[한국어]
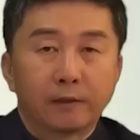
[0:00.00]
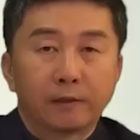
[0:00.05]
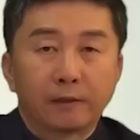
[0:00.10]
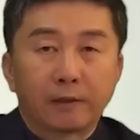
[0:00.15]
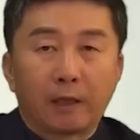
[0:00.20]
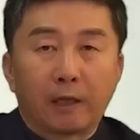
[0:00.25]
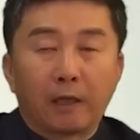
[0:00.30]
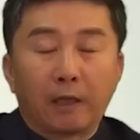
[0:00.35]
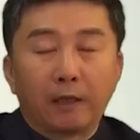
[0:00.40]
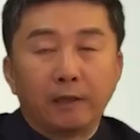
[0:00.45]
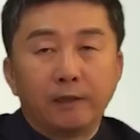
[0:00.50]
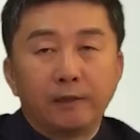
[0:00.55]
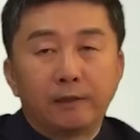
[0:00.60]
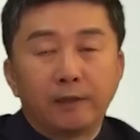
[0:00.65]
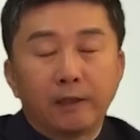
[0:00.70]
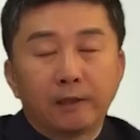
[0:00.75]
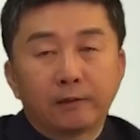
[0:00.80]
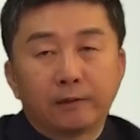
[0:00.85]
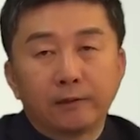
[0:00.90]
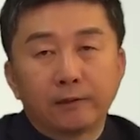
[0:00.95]
자,
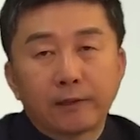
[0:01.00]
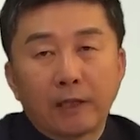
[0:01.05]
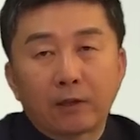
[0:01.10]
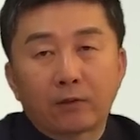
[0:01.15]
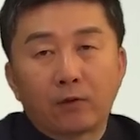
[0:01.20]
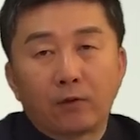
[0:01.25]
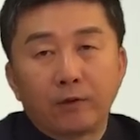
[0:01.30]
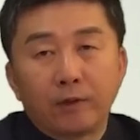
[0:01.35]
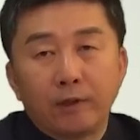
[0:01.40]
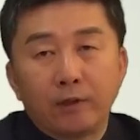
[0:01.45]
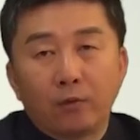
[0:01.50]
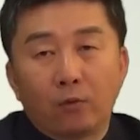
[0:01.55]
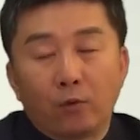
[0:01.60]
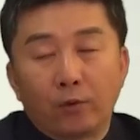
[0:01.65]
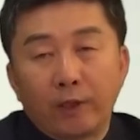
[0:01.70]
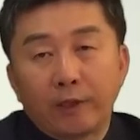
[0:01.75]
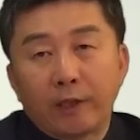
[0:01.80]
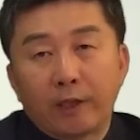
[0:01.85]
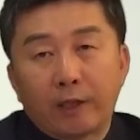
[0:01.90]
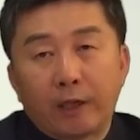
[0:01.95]
이제 그 사건이
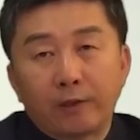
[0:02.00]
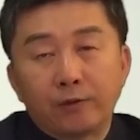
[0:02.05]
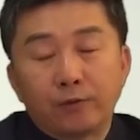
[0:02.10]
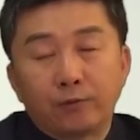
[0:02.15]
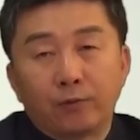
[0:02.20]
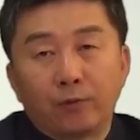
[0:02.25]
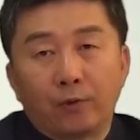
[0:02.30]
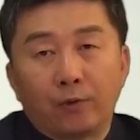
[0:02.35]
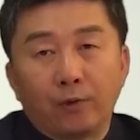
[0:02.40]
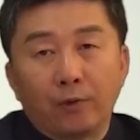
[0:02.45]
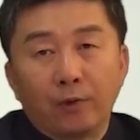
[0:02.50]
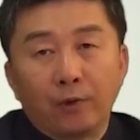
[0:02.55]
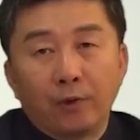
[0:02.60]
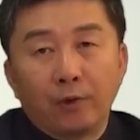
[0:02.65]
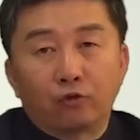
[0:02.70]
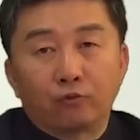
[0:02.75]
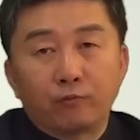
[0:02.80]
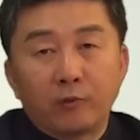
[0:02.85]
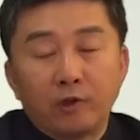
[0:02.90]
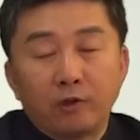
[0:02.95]
오래돼 가지고
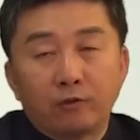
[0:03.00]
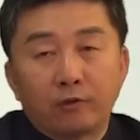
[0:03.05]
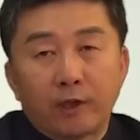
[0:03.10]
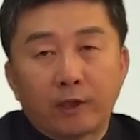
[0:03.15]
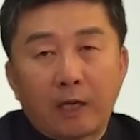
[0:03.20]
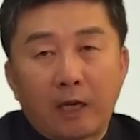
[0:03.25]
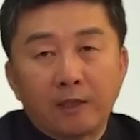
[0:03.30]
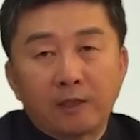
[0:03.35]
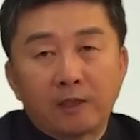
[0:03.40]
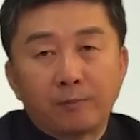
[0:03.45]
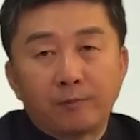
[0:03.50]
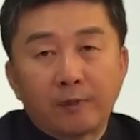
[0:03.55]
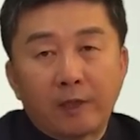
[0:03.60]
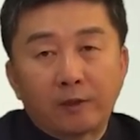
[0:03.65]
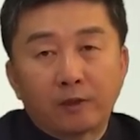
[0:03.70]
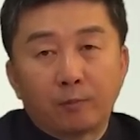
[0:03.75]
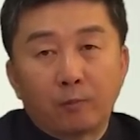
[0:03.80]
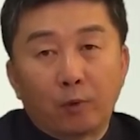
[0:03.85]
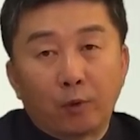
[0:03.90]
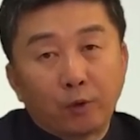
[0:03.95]
국민들의
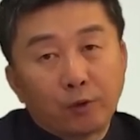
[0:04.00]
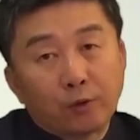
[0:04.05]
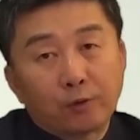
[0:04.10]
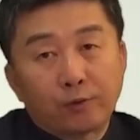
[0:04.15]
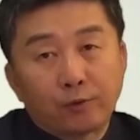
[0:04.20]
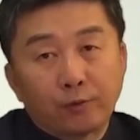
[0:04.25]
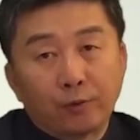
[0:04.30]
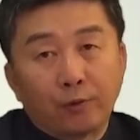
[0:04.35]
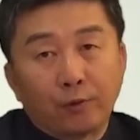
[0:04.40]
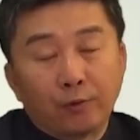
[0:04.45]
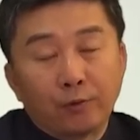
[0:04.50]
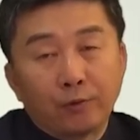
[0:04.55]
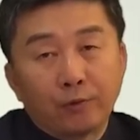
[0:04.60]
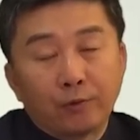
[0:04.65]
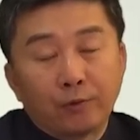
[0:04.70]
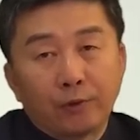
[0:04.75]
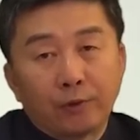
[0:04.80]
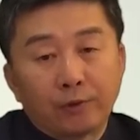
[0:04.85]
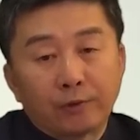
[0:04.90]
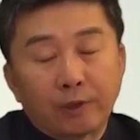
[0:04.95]
관심사에서 멀어졌죠.
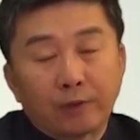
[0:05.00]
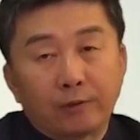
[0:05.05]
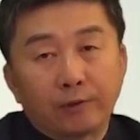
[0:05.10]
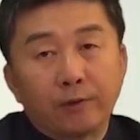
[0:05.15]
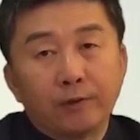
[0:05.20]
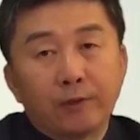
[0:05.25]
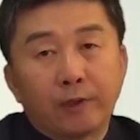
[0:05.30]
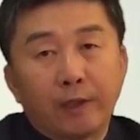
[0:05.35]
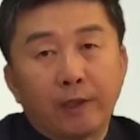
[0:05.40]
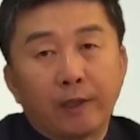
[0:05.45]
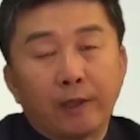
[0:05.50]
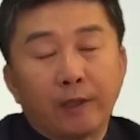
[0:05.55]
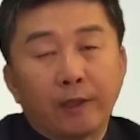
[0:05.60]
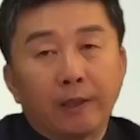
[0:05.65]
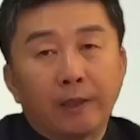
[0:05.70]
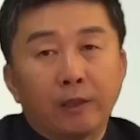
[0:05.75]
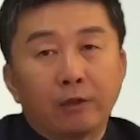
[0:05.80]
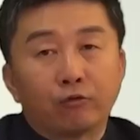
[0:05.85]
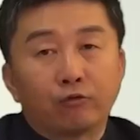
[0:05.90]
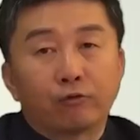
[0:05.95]
자, 그런데
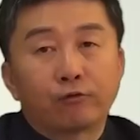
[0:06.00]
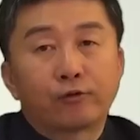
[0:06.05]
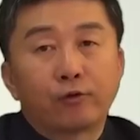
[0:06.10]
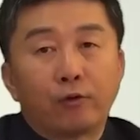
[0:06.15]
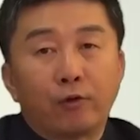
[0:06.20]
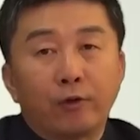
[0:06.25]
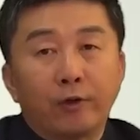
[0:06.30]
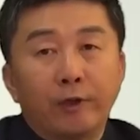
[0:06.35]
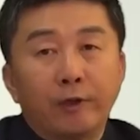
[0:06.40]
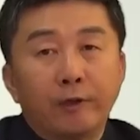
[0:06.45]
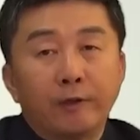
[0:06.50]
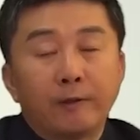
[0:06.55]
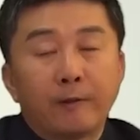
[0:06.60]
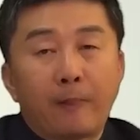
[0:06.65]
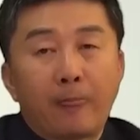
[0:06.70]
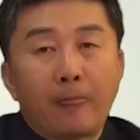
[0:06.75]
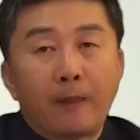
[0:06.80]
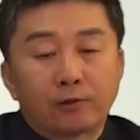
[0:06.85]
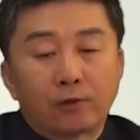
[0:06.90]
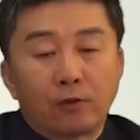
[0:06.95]
국정원이
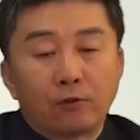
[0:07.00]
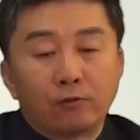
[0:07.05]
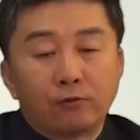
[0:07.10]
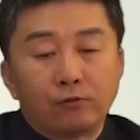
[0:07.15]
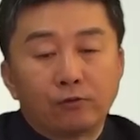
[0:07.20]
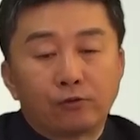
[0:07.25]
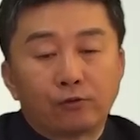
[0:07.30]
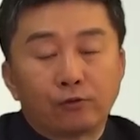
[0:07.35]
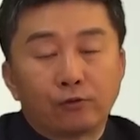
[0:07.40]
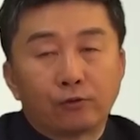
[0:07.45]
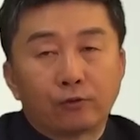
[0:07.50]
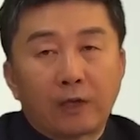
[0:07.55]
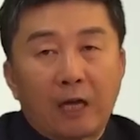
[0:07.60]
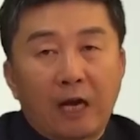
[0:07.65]
청주